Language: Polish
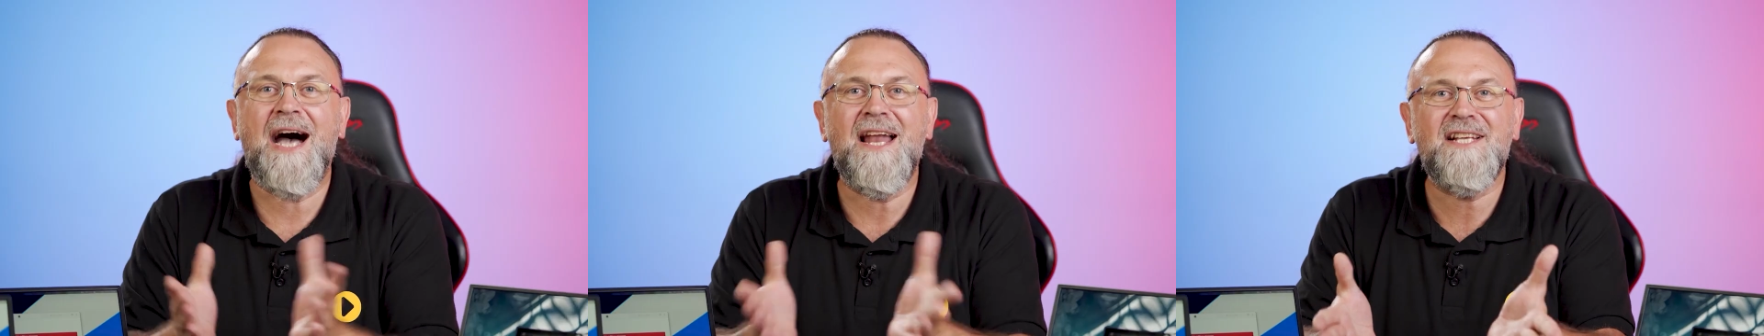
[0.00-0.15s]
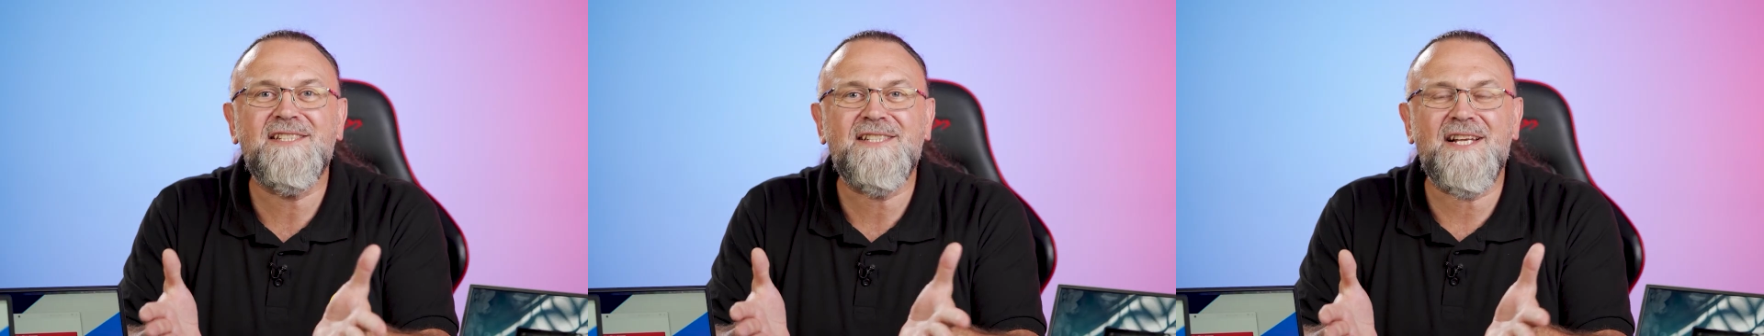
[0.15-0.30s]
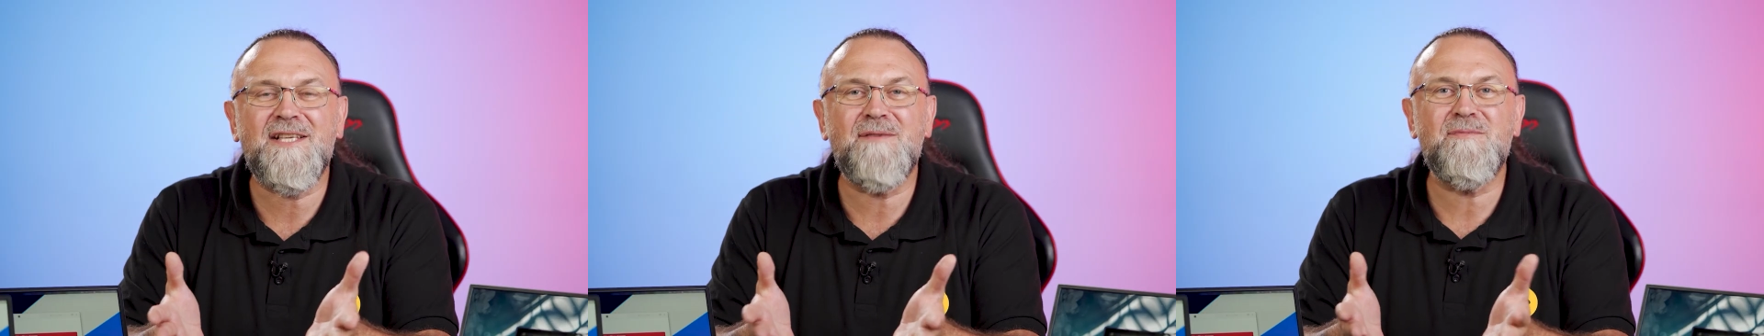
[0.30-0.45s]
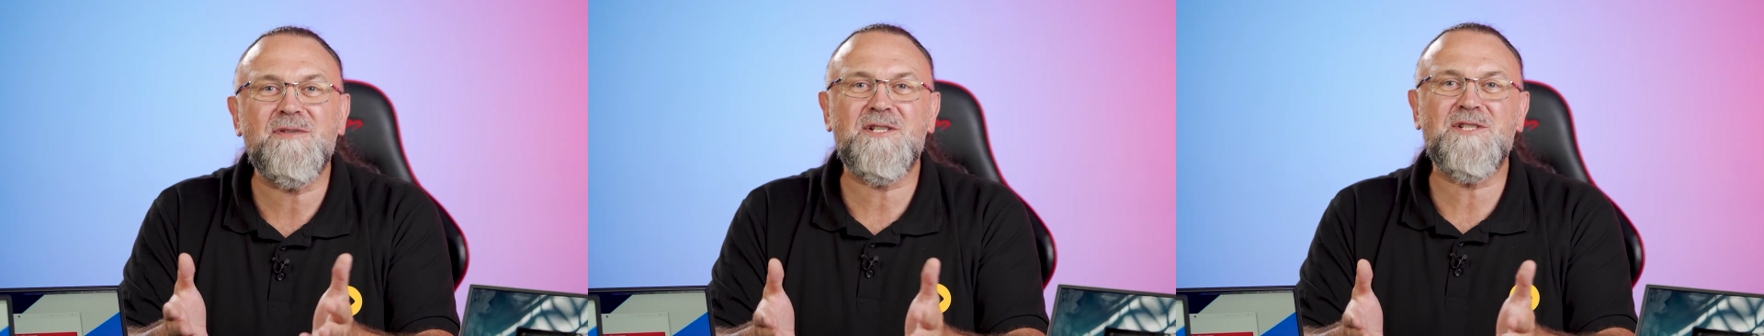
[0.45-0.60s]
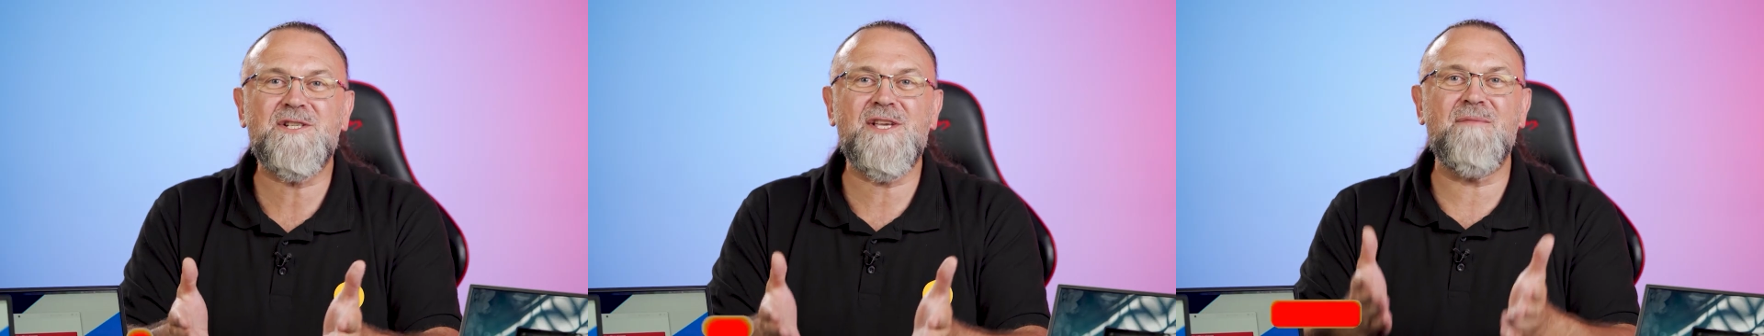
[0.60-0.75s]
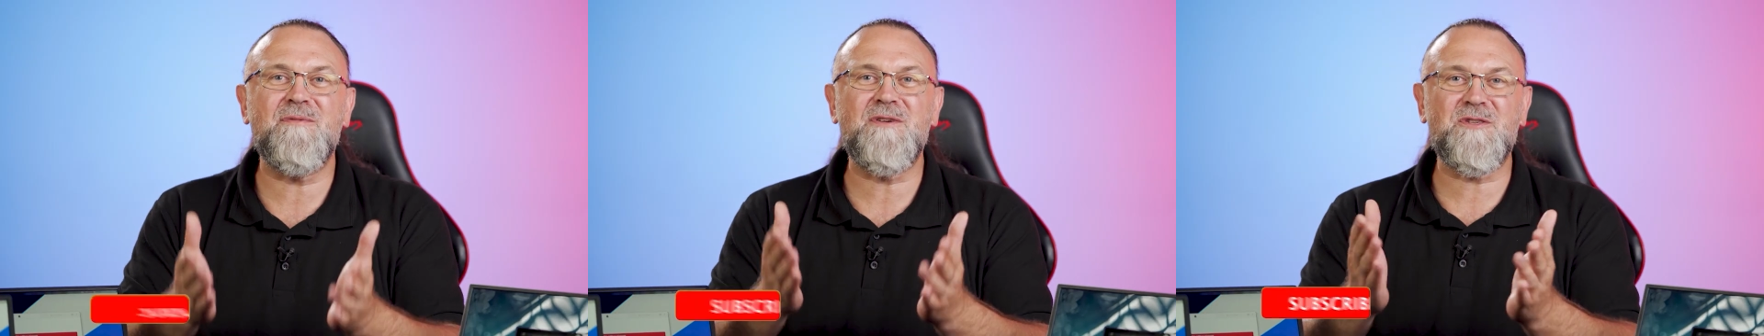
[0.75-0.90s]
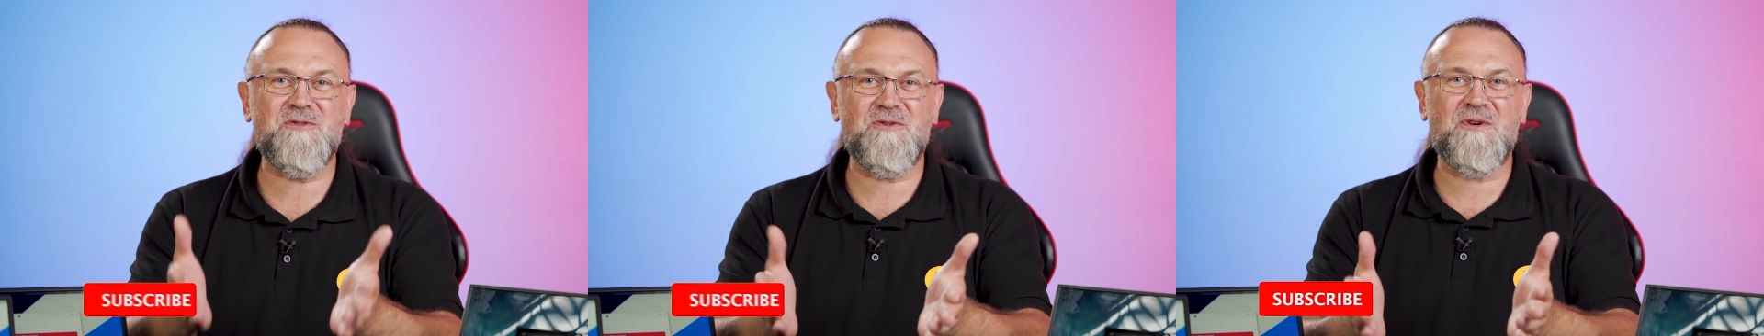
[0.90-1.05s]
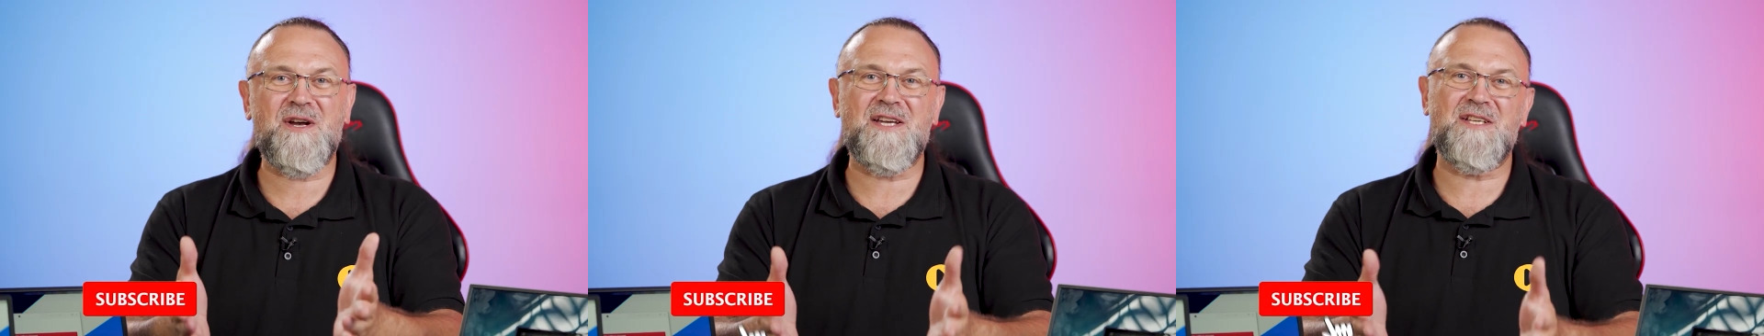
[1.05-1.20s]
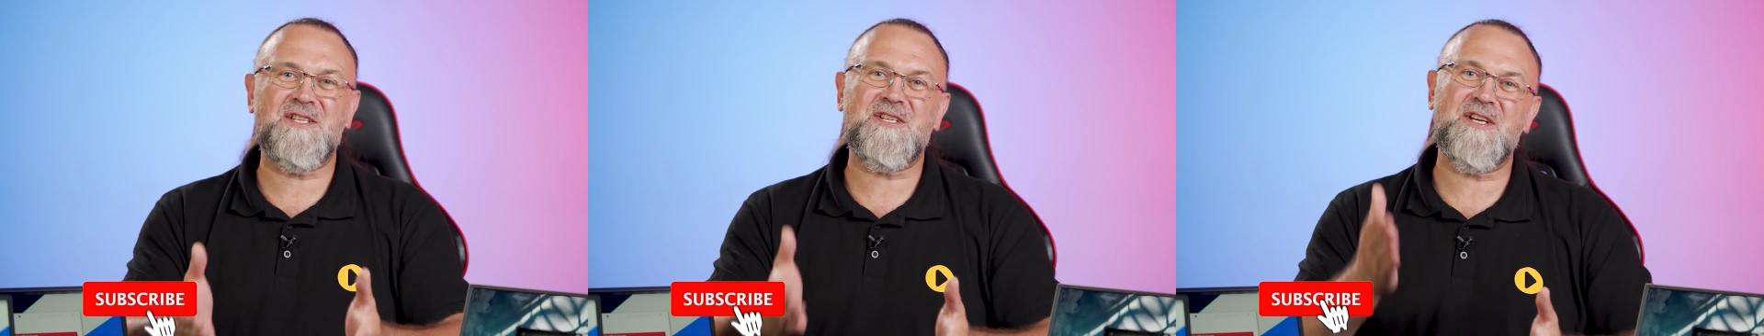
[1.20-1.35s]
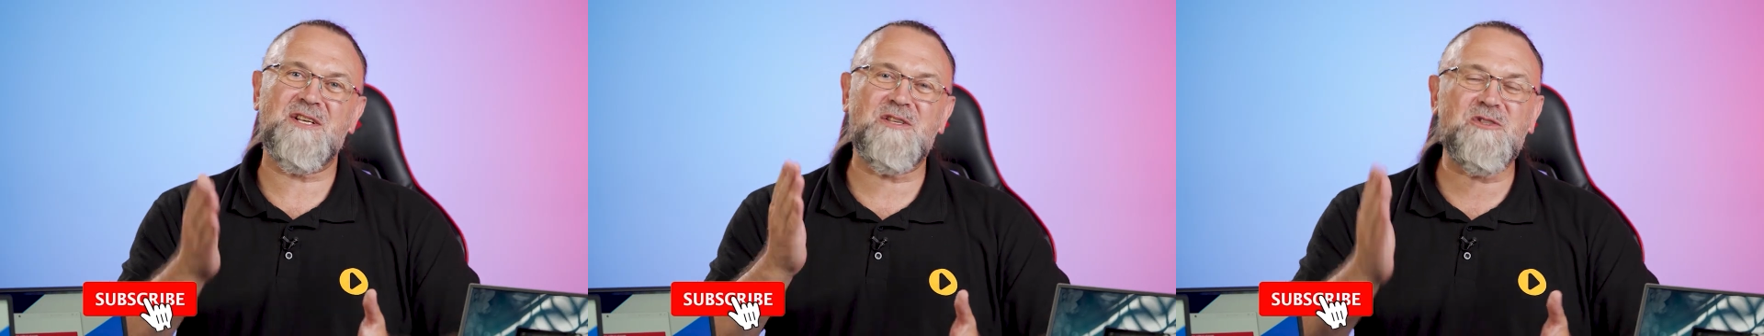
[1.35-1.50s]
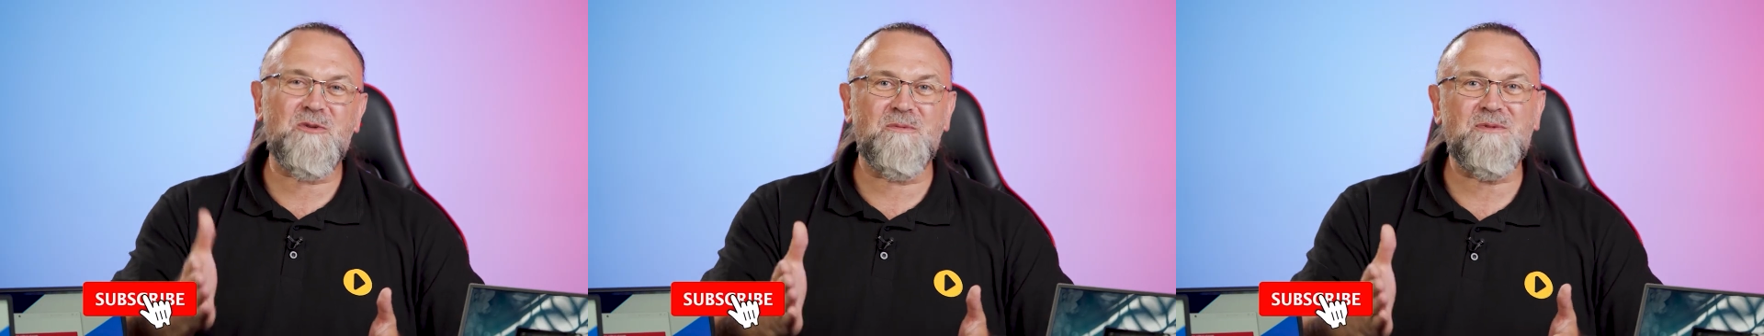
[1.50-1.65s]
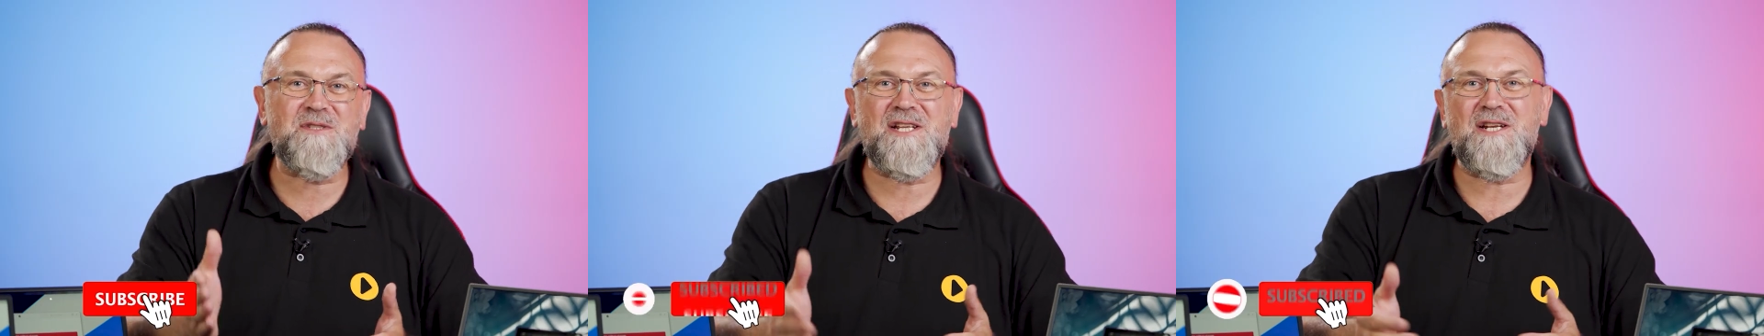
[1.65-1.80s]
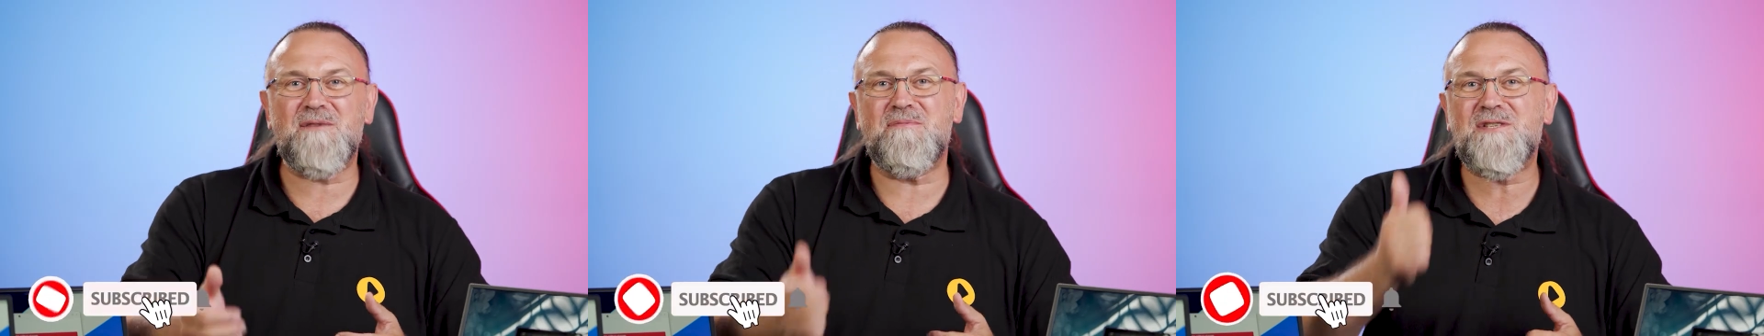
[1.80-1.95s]
Ale zanim zaczniemy, słuchajcie,
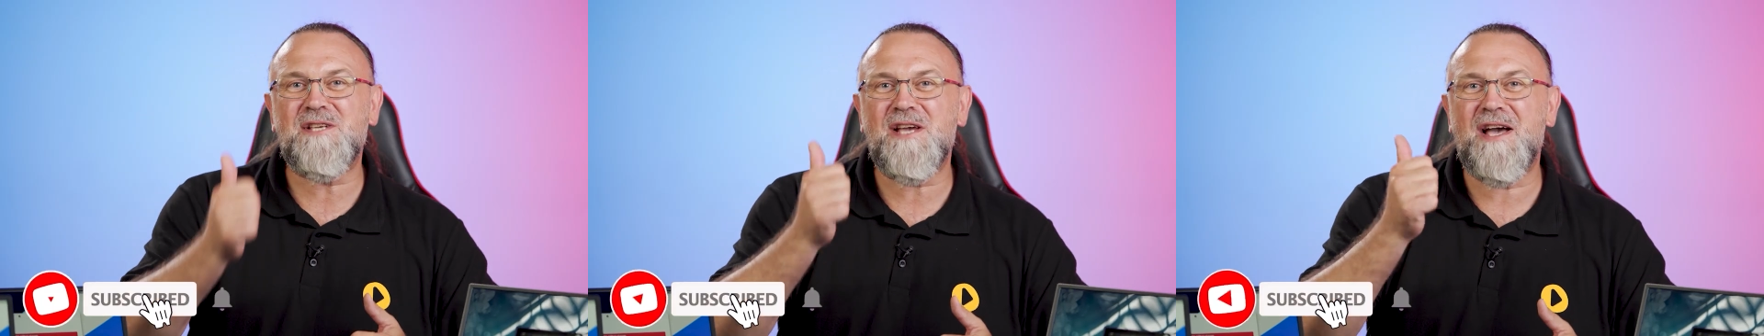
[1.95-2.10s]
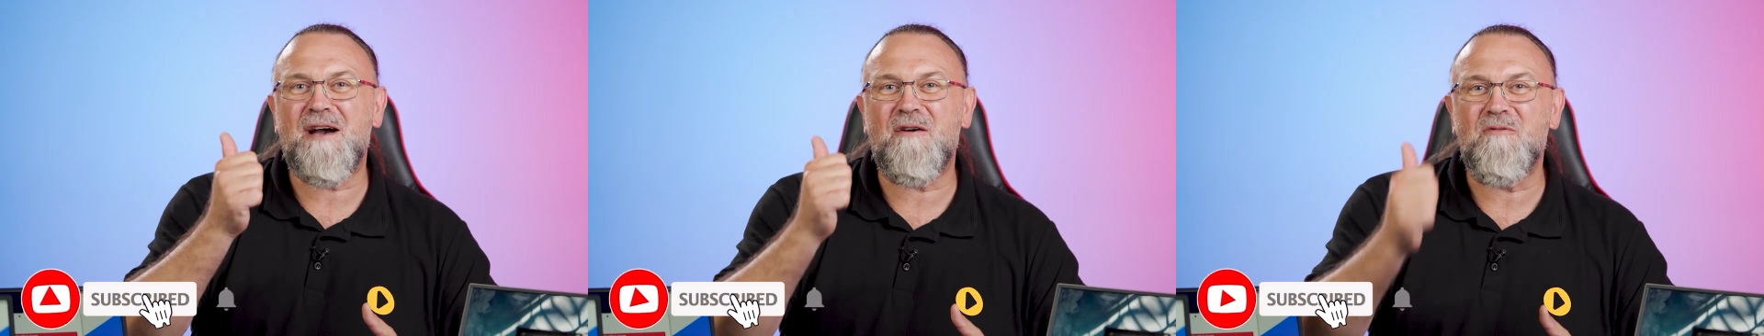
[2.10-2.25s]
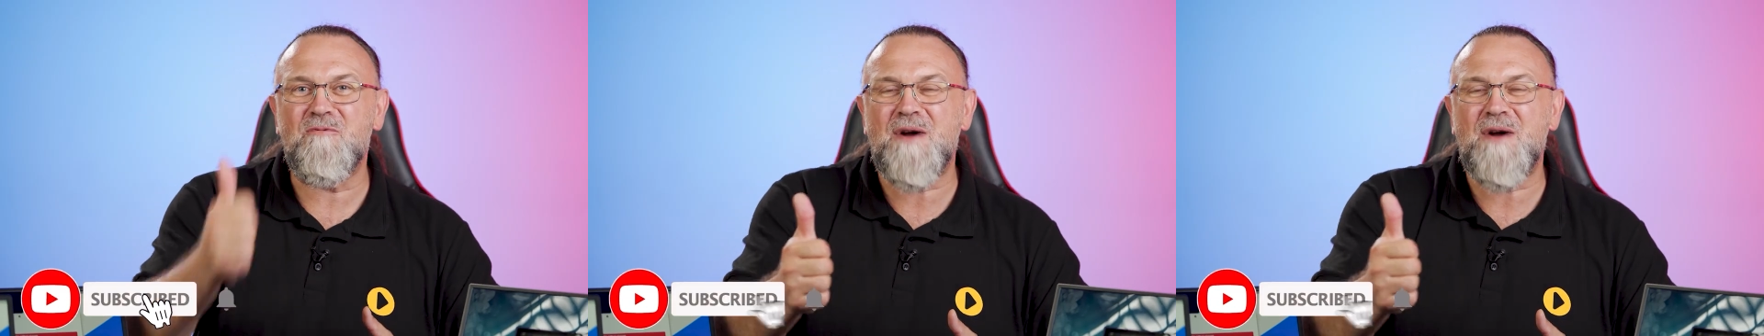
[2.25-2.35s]
subskrypcja,